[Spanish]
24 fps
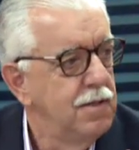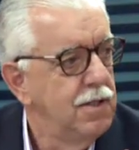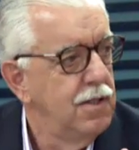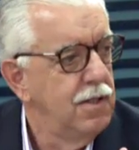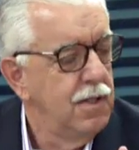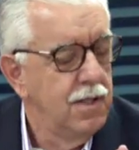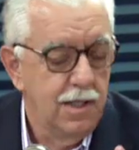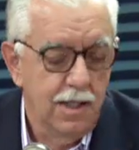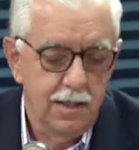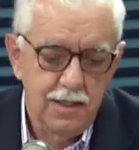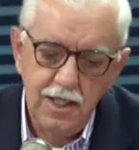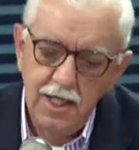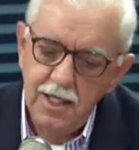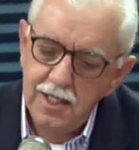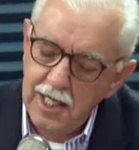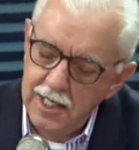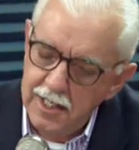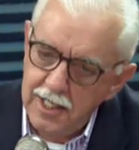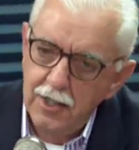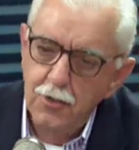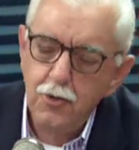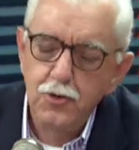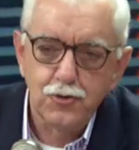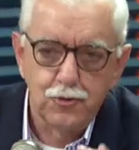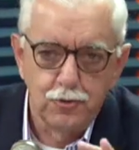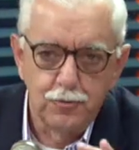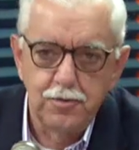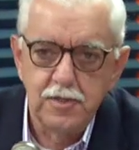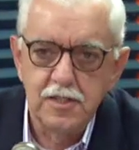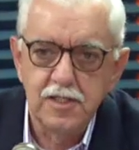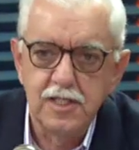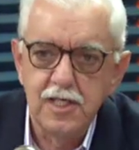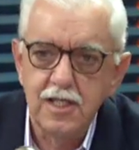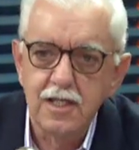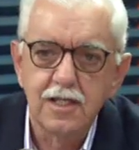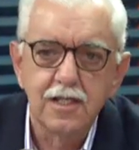Tiene que ganar lo
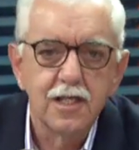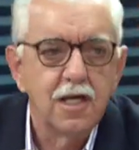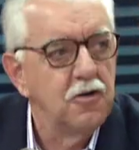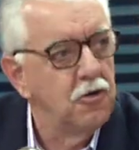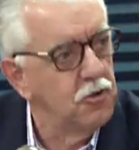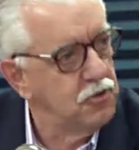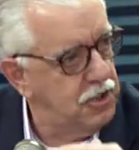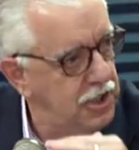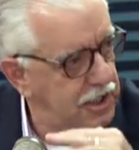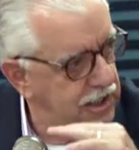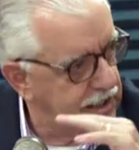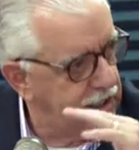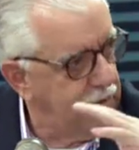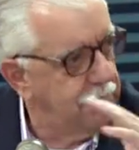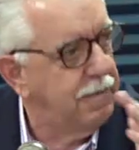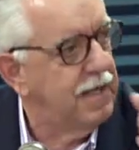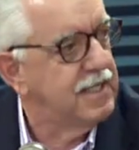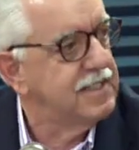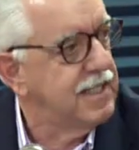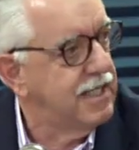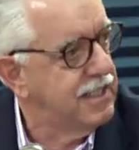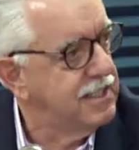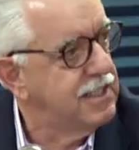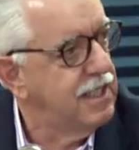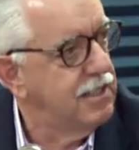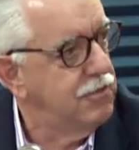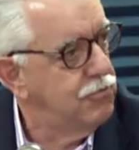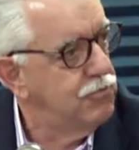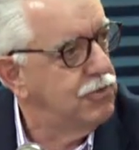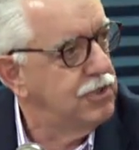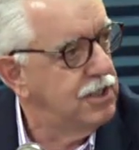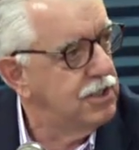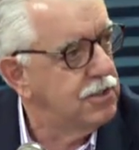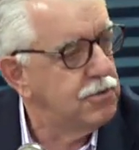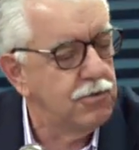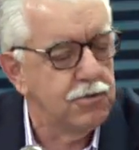suficiente, no tiene que pasarse de un
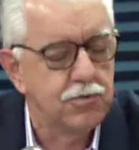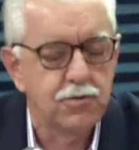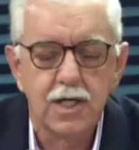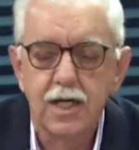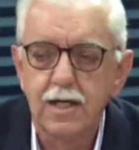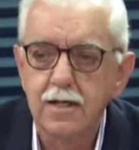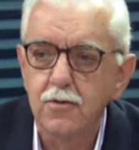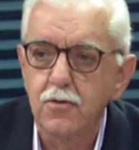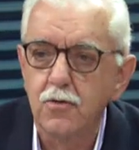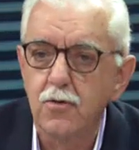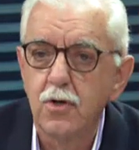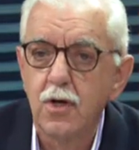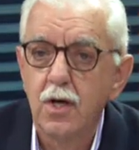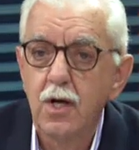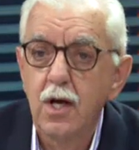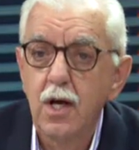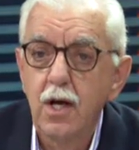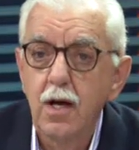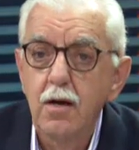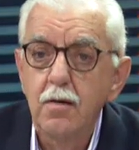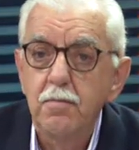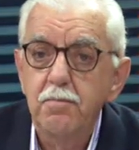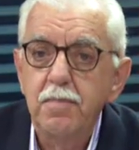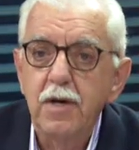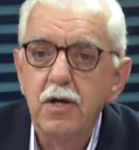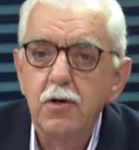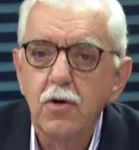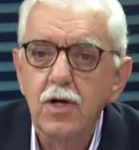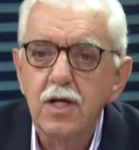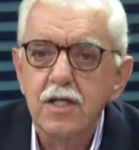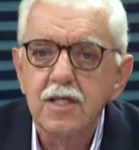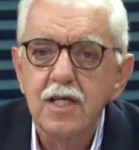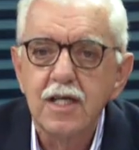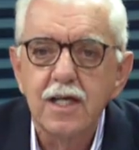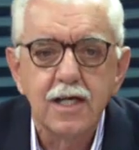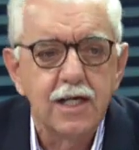cierto rango, pero
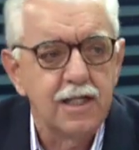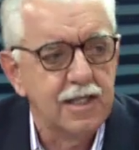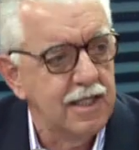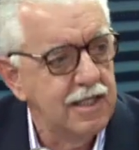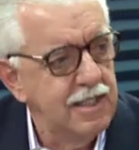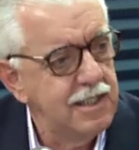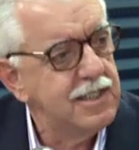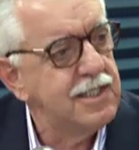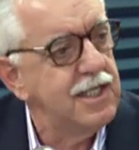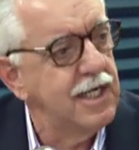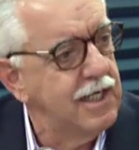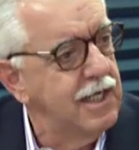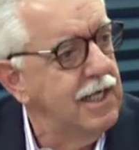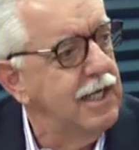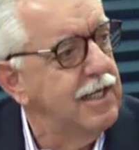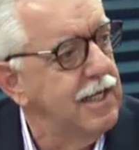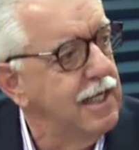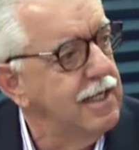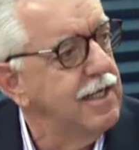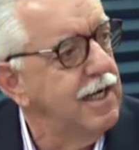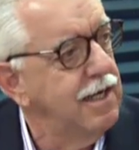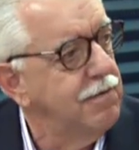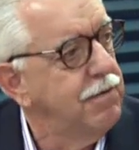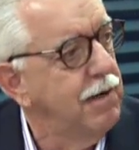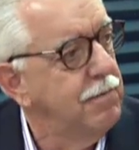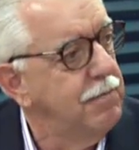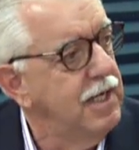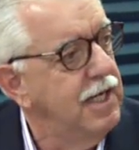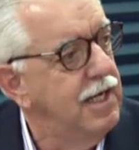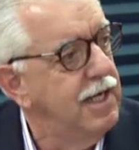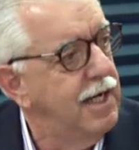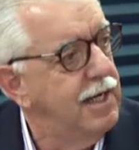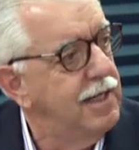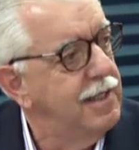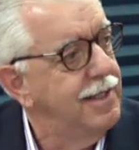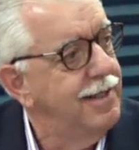él tiene que tener tranquilidad en la
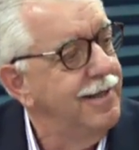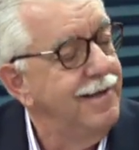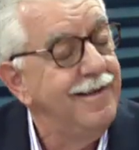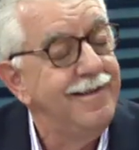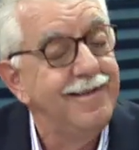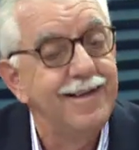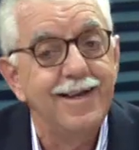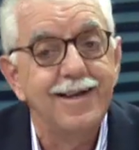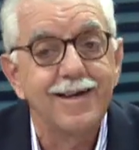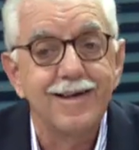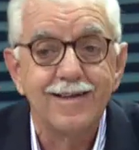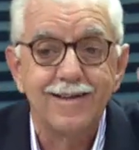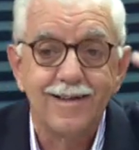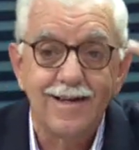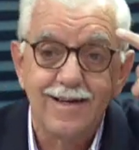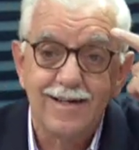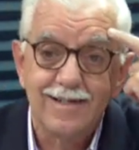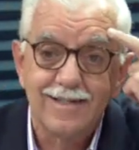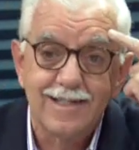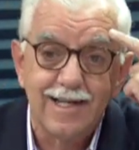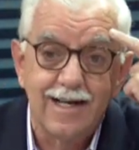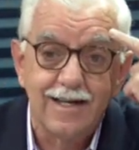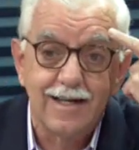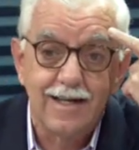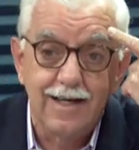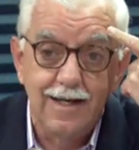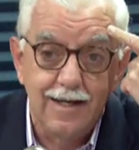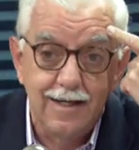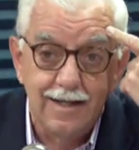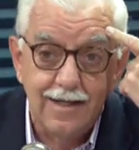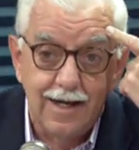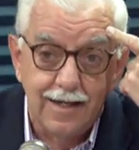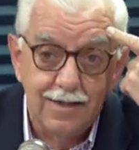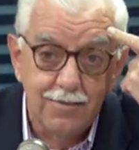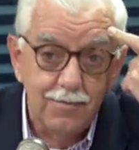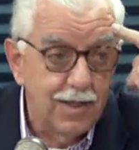familia y tiene que tener
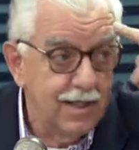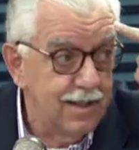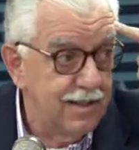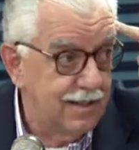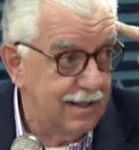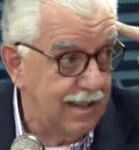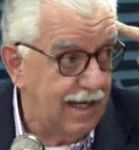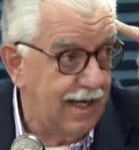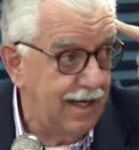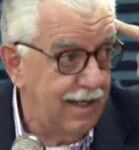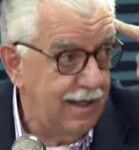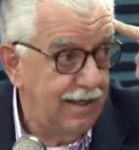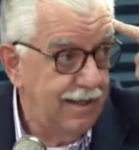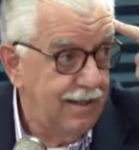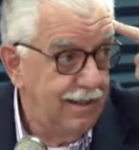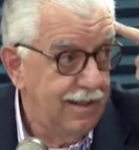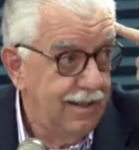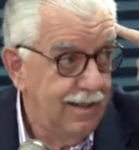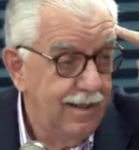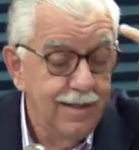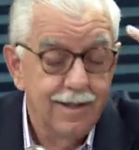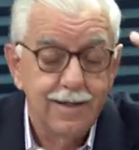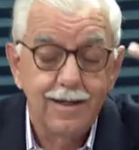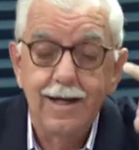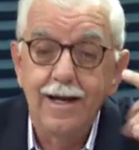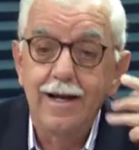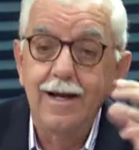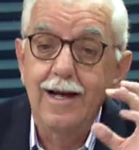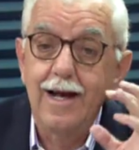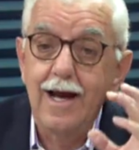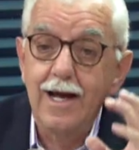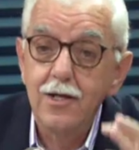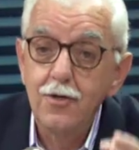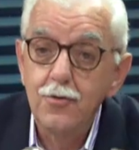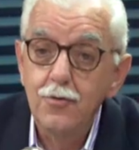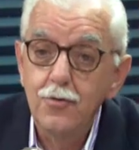tranquilidad mental que le
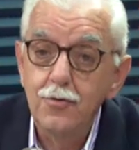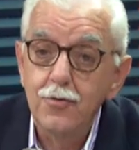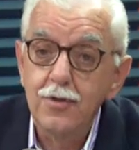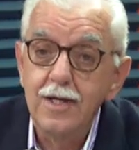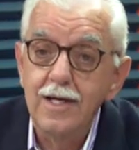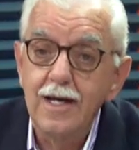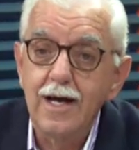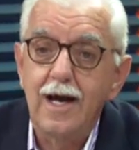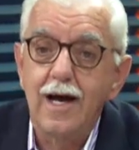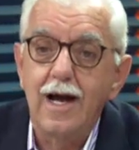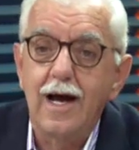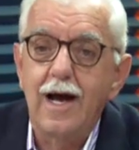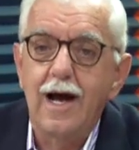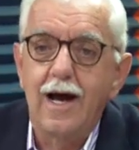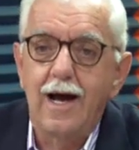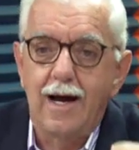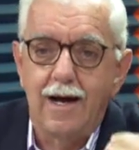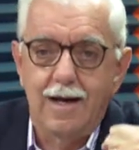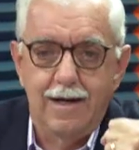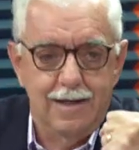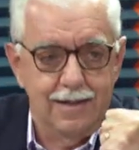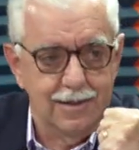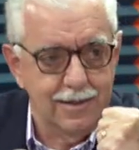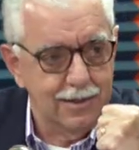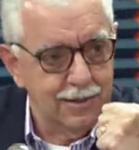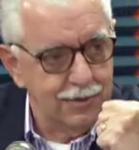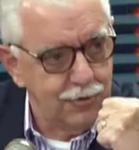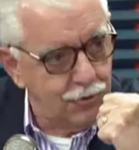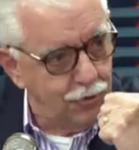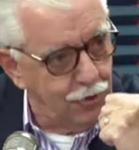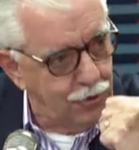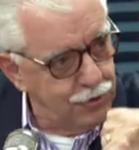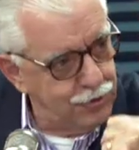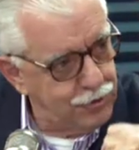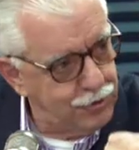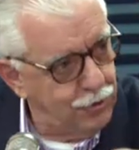ayude a
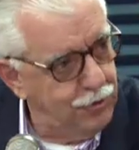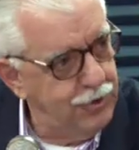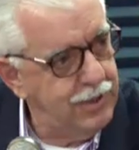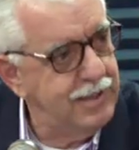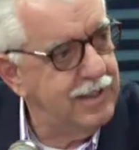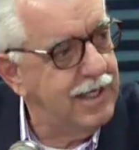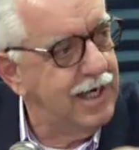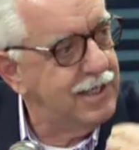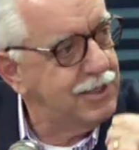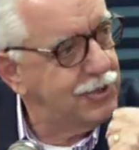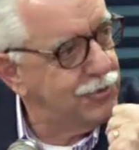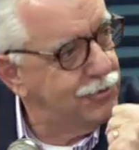consolidar